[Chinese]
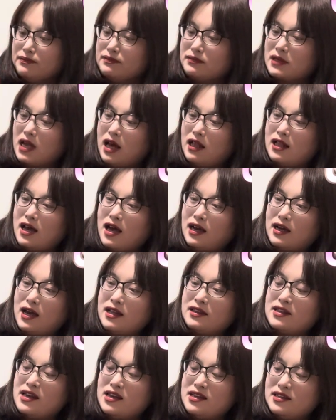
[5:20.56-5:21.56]
好啦，
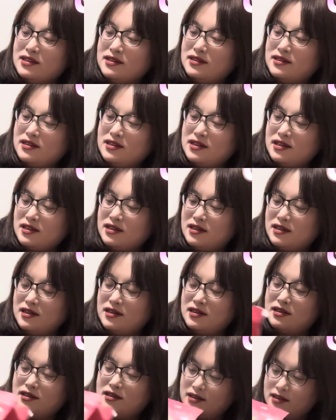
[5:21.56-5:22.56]
看来这个
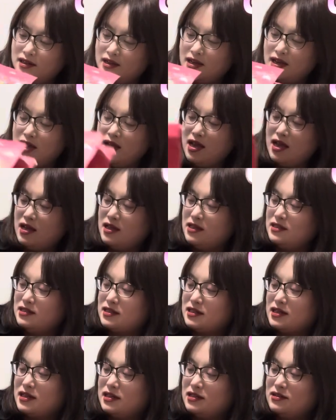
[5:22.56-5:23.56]

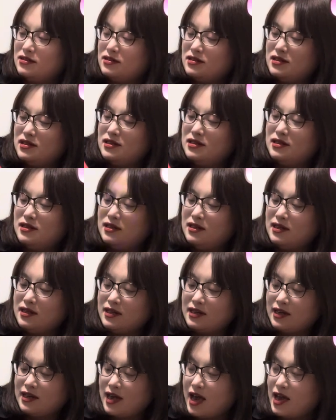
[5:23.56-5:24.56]
这个就是
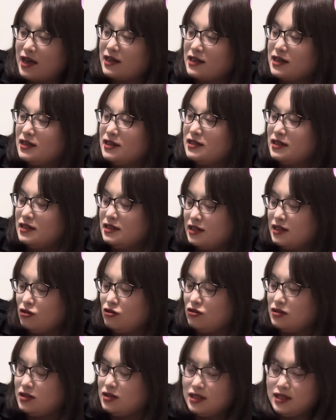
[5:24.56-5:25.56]
看个人的
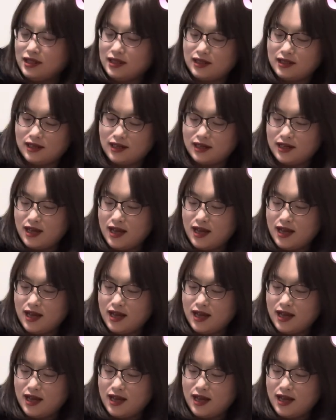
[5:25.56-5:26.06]
运气了。